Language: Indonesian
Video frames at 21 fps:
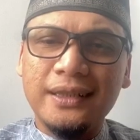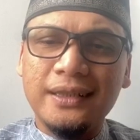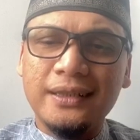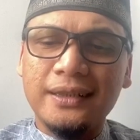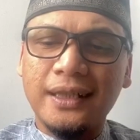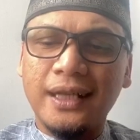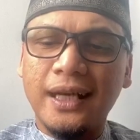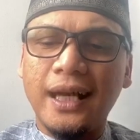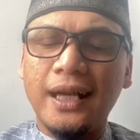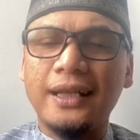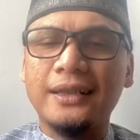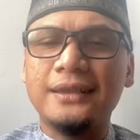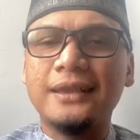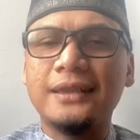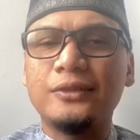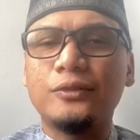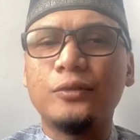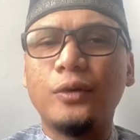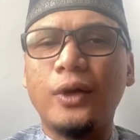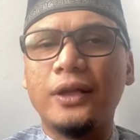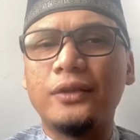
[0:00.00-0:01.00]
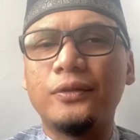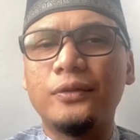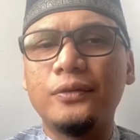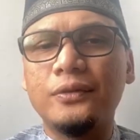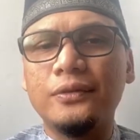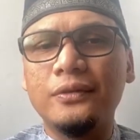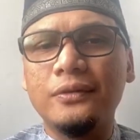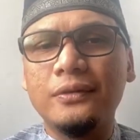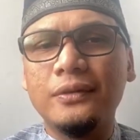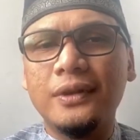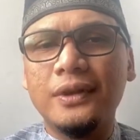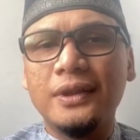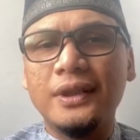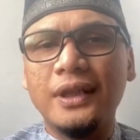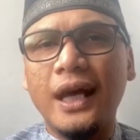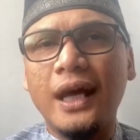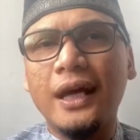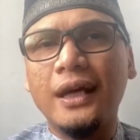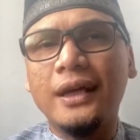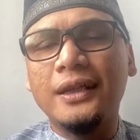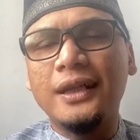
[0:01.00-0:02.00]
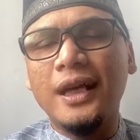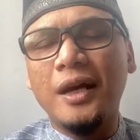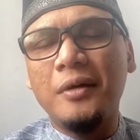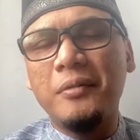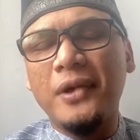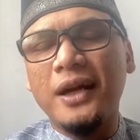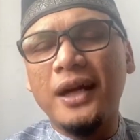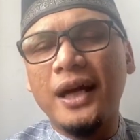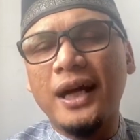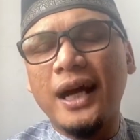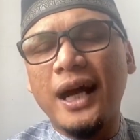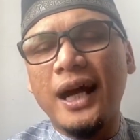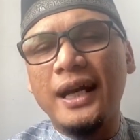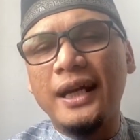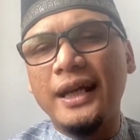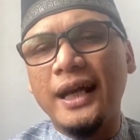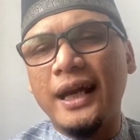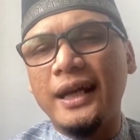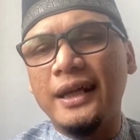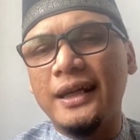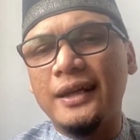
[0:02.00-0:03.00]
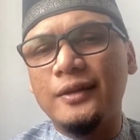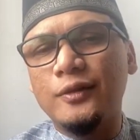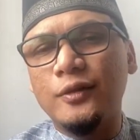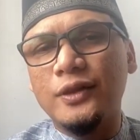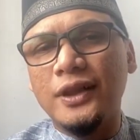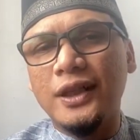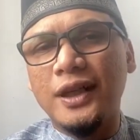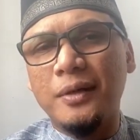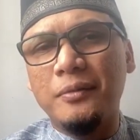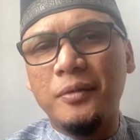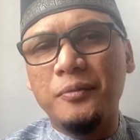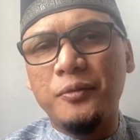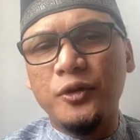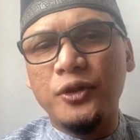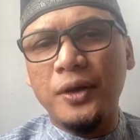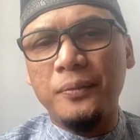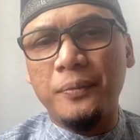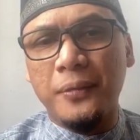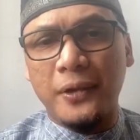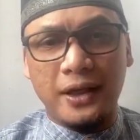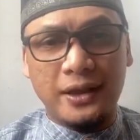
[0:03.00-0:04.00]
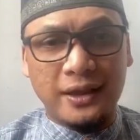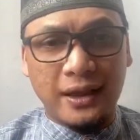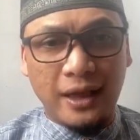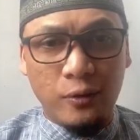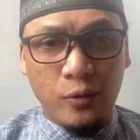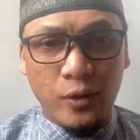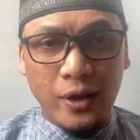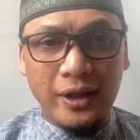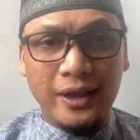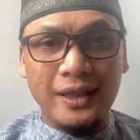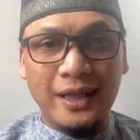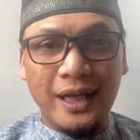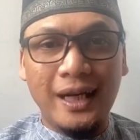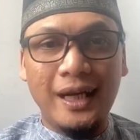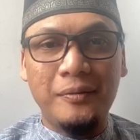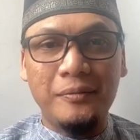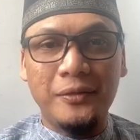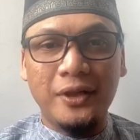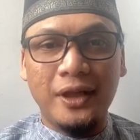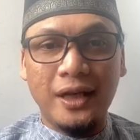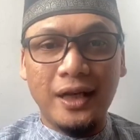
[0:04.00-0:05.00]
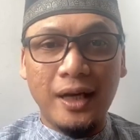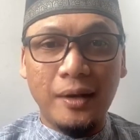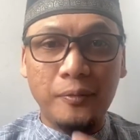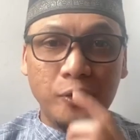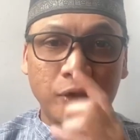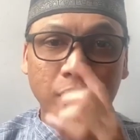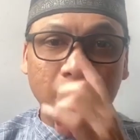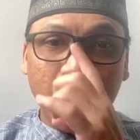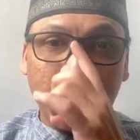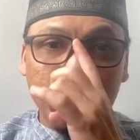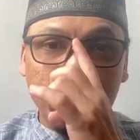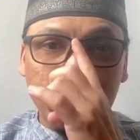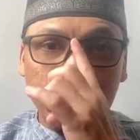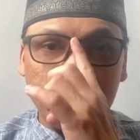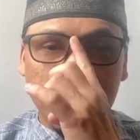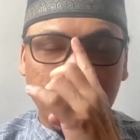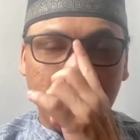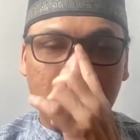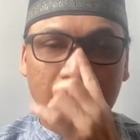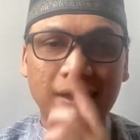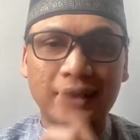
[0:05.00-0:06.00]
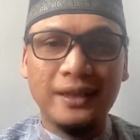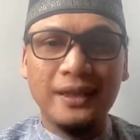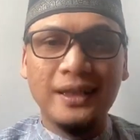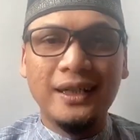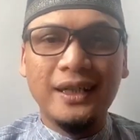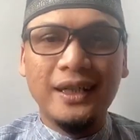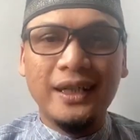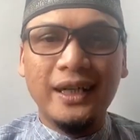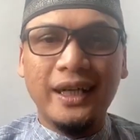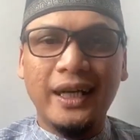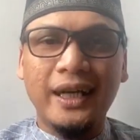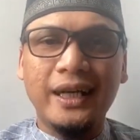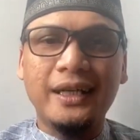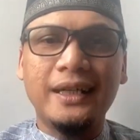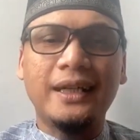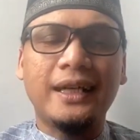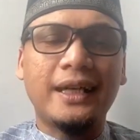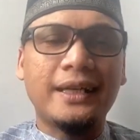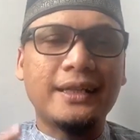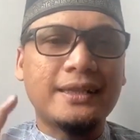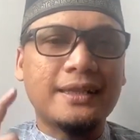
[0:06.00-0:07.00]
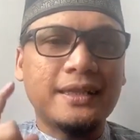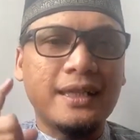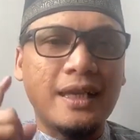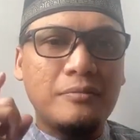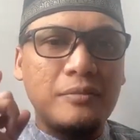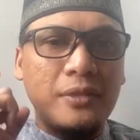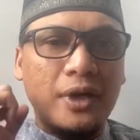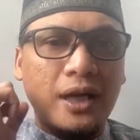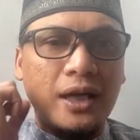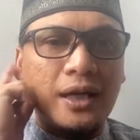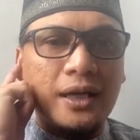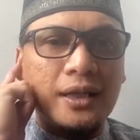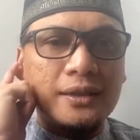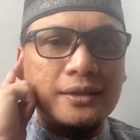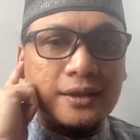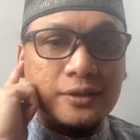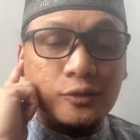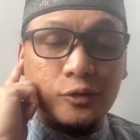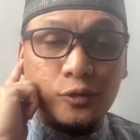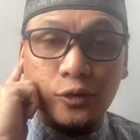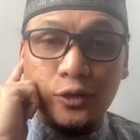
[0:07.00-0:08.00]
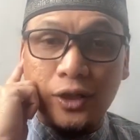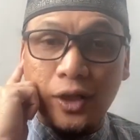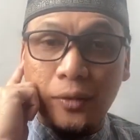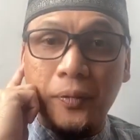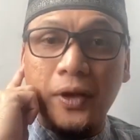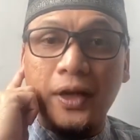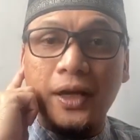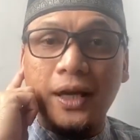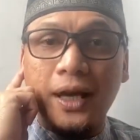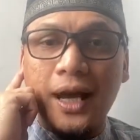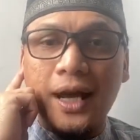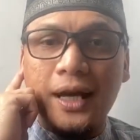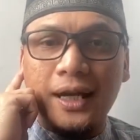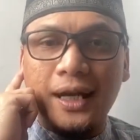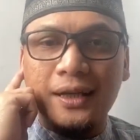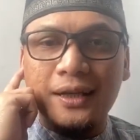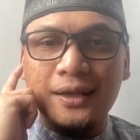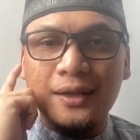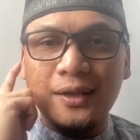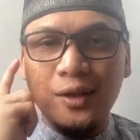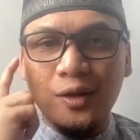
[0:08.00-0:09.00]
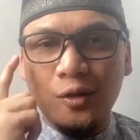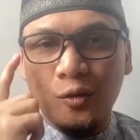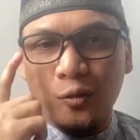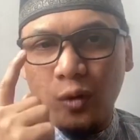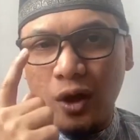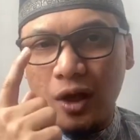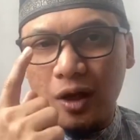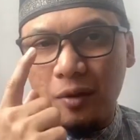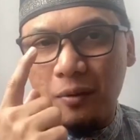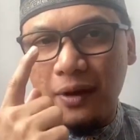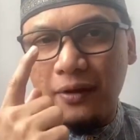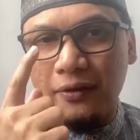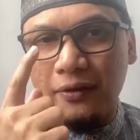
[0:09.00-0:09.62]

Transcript: segala sesuatu yang yang mana kalian itu tidak mempunyai pengetahuan di dalamnya, nggak punya ilmunya. Inna sam'a sesungguhnya pendengaran, wal